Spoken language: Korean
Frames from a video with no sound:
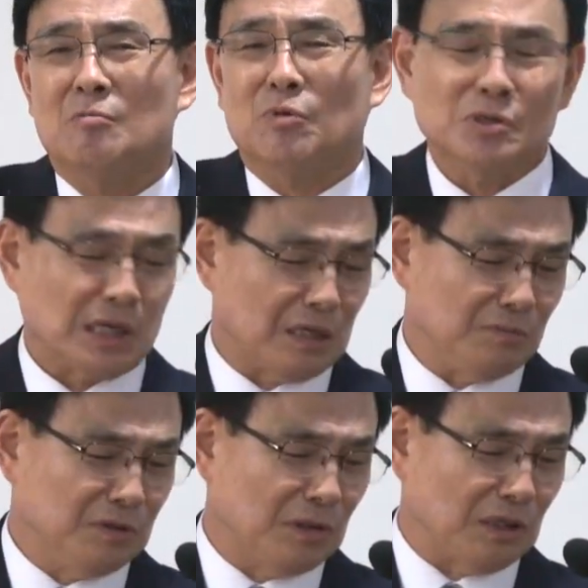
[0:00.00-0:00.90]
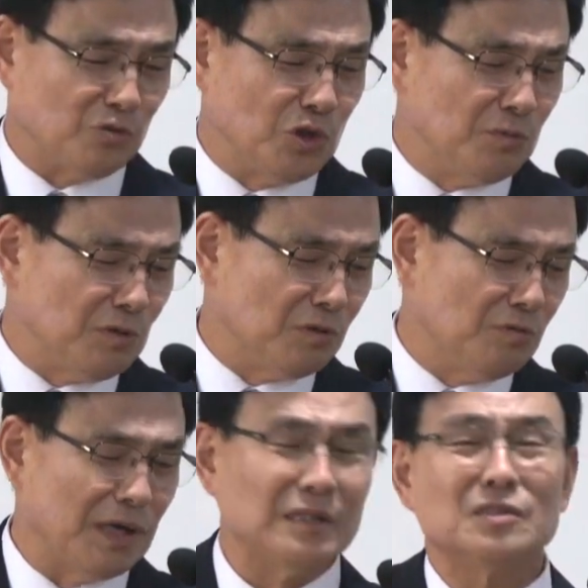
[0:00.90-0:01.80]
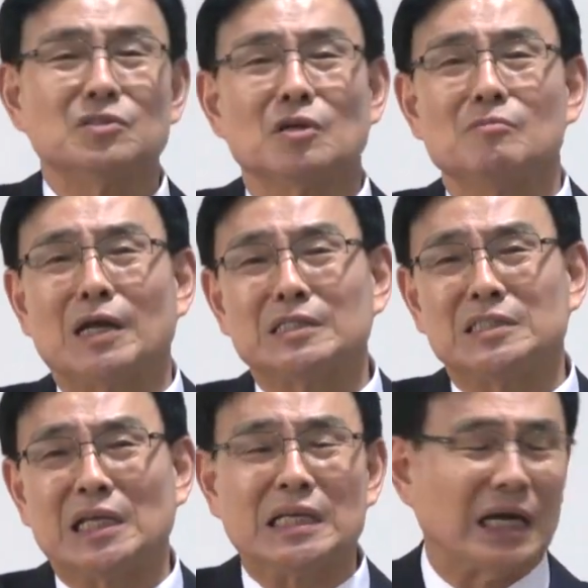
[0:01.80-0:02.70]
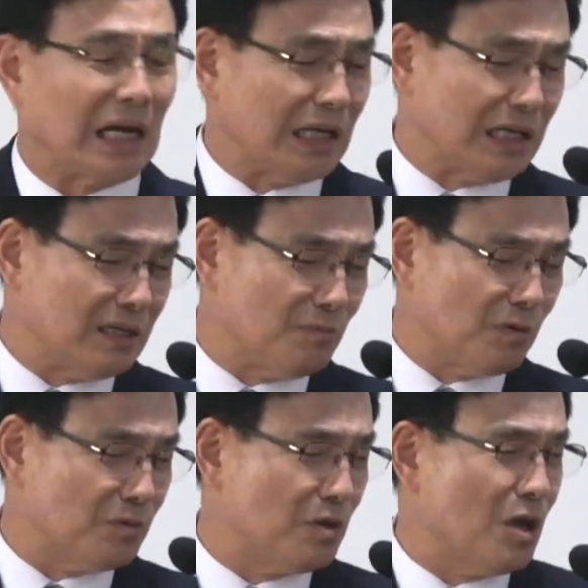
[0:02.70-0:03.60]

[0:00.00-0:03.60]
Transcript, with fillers: 뭐 사람은 주님은 얼마나 능력이 많으신데 인간 알기를 뭐